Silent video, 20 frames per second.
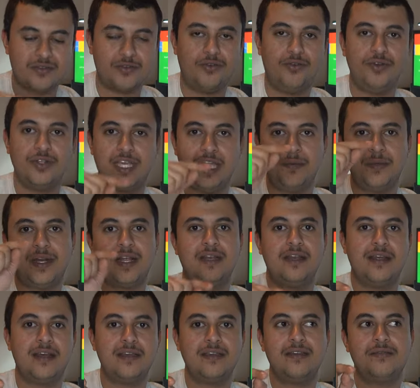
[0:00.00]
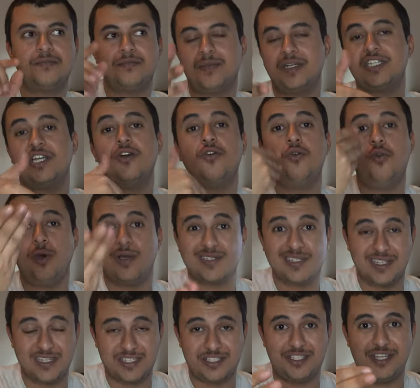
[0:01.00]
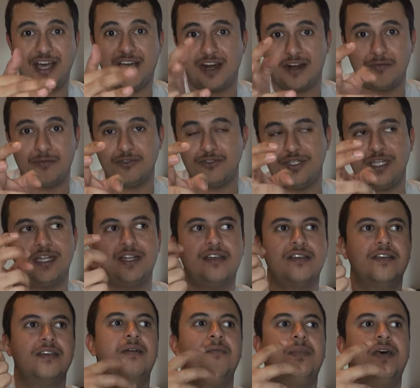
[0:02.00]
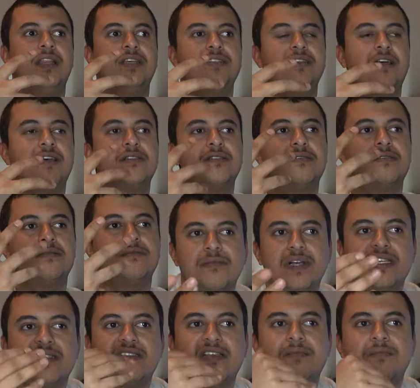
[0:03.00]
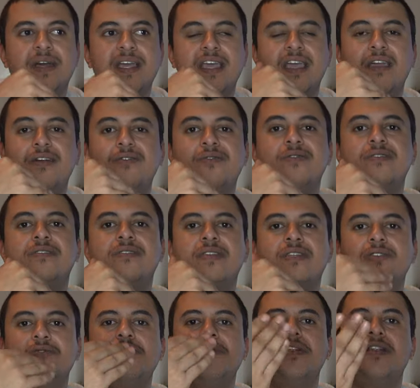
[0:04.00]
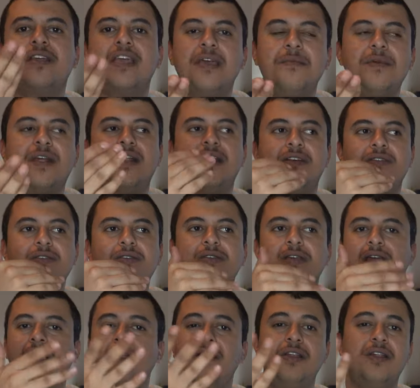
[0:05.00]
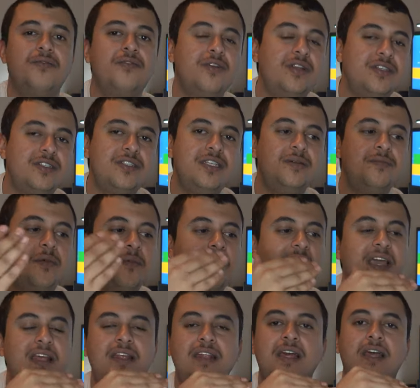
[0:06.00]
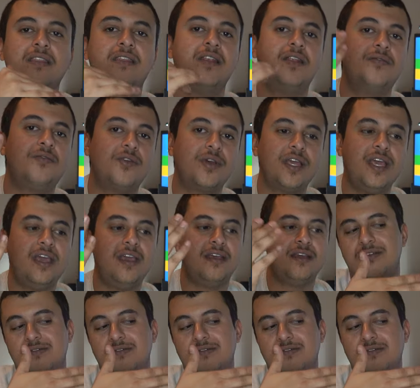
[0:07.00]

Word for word: تروح الكاميرا هناك ما شغلوا اصلا اتش دي ار اللي موجود هناك بعض الاشخاص اصلا ما يغيرون تصوير الكاميرا نفسها يخلونها فول اتش دي ما مغيرين حاطينها 4 كي